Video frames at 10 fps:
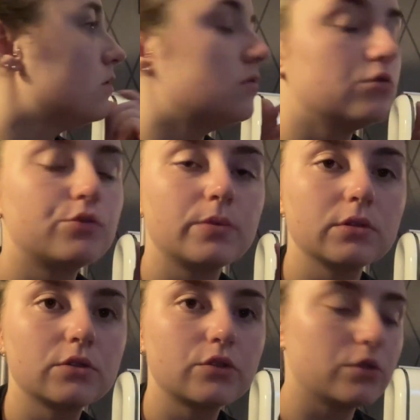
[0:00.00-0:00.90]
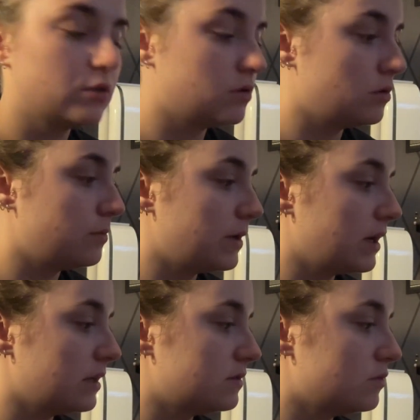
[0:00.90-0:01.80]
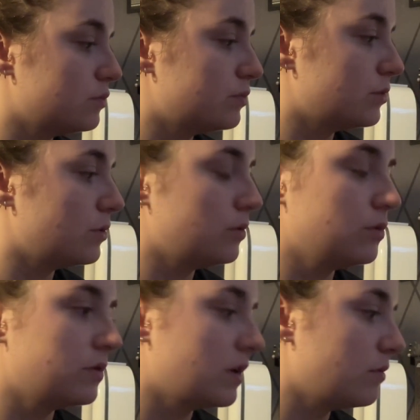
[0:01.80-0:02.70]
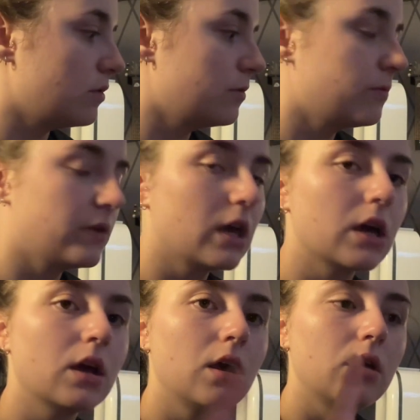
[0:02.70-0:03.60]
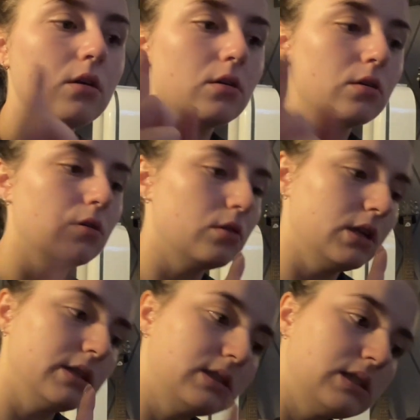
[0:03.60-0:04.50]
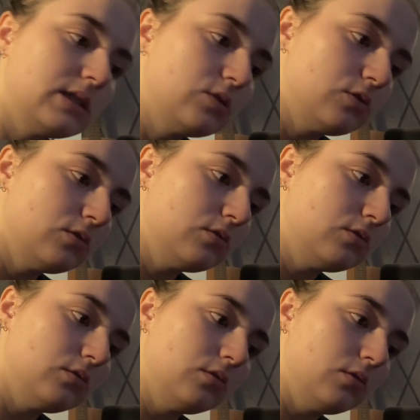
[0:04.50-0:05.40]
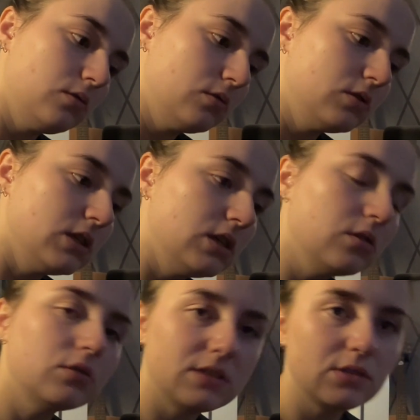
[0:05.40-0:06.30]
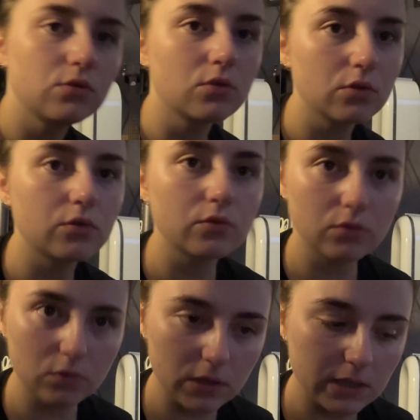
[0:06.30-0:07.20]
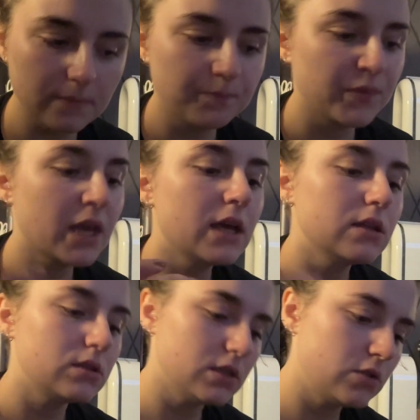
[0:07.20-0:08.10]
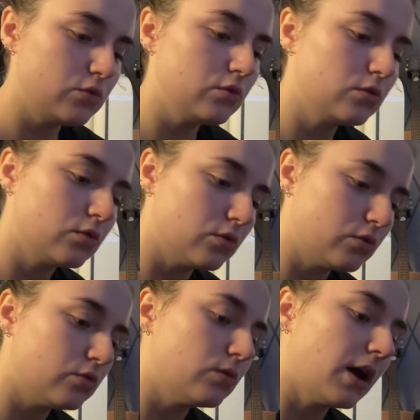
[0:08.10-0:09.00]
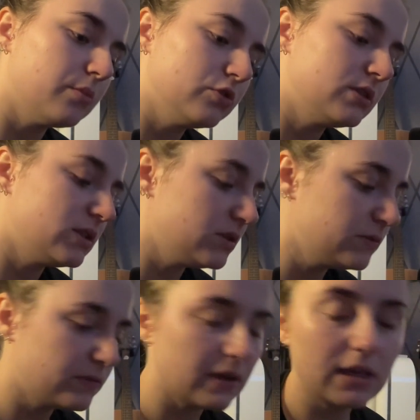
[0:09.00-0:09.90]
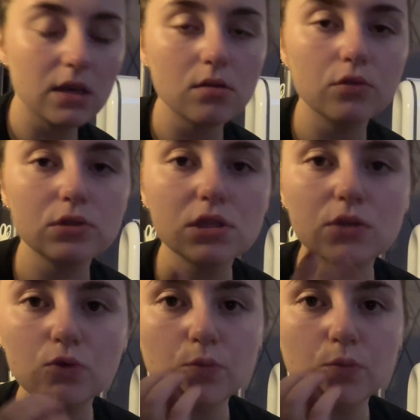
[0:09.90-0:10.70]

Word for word: Donc je pense euh, par exemple euh, notamment faire euh, les tissus unis, tissus coton uni, tissus coton à motif et tissus